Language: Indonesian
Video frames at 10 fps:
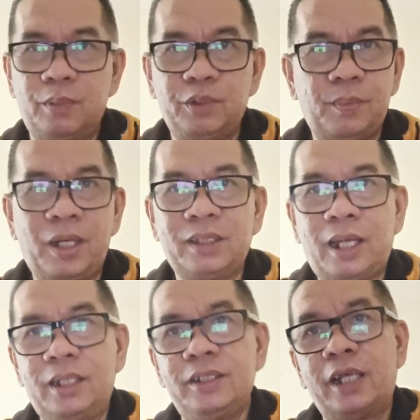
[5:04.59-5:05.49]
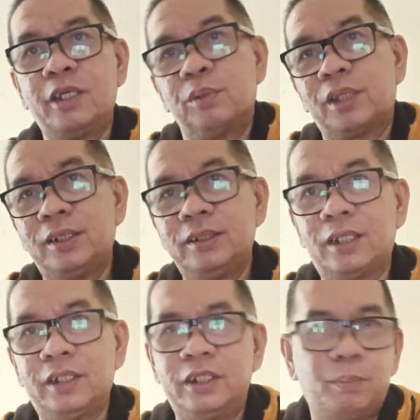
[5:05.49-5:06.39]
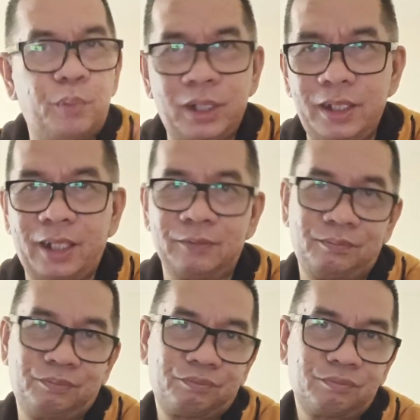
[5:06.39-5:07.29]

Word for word: dia bisa mengatakan di akhir pertandingan, ini brilian.